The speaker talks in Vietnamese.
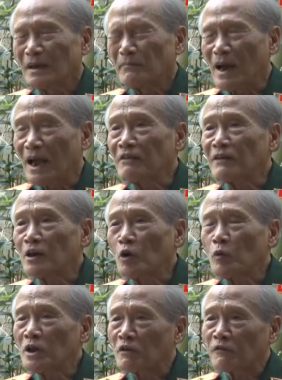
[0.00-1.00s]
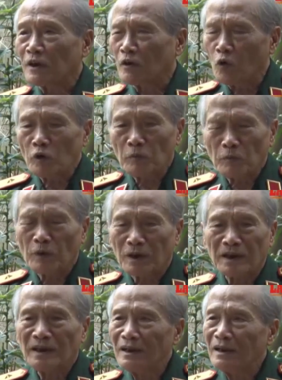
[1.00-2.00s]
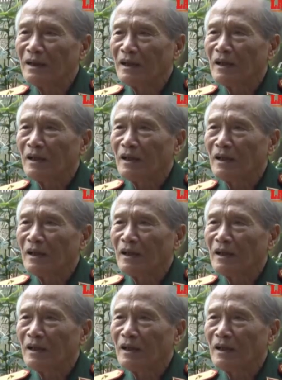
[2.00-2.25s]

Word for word: mà anh văn lúc bây giờ phải đốt một cái